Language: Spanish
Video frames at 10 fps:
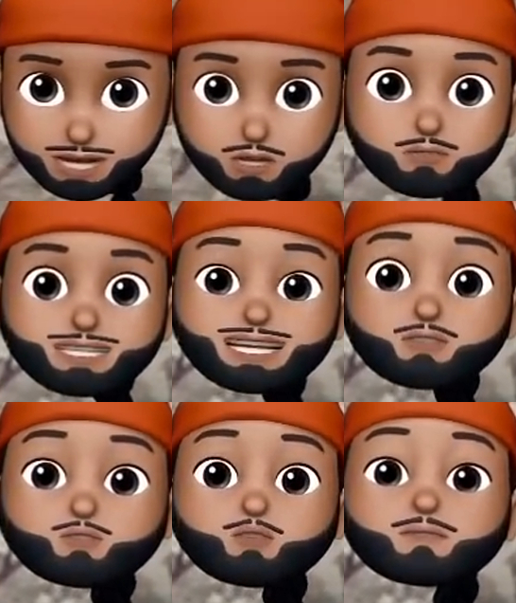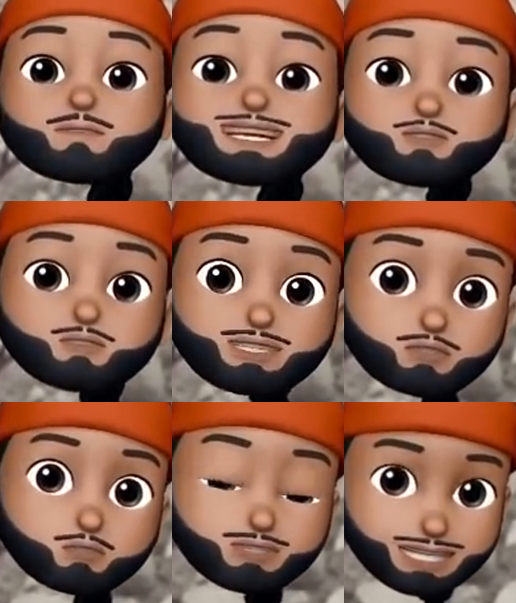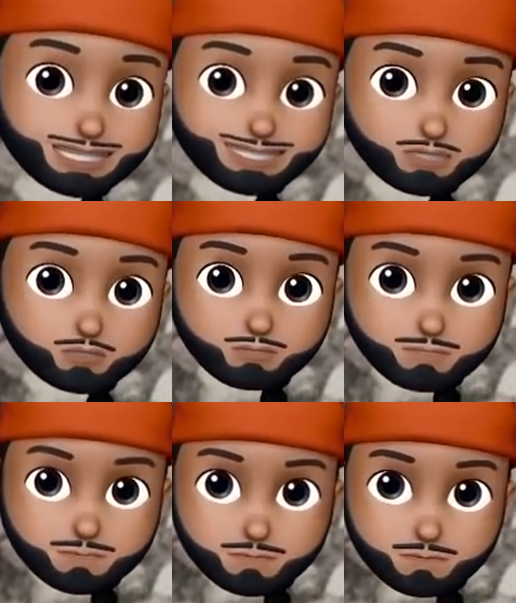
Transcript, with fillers: aunque causó menos daños que el anterior.